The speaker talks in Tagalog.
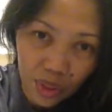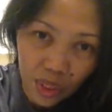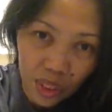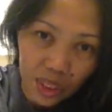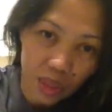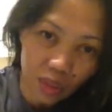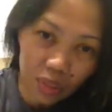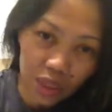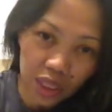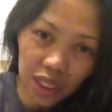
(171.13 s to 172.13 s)
Kasing
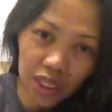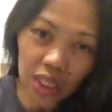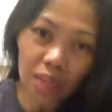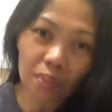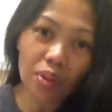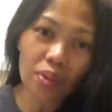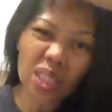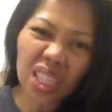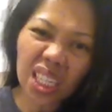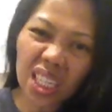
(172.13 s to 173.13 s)
overnight siya. Pero ako
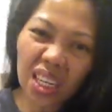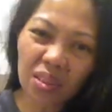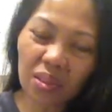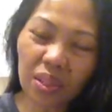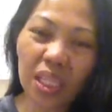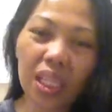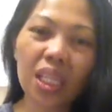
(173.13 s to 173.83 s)
sanay na ako eh.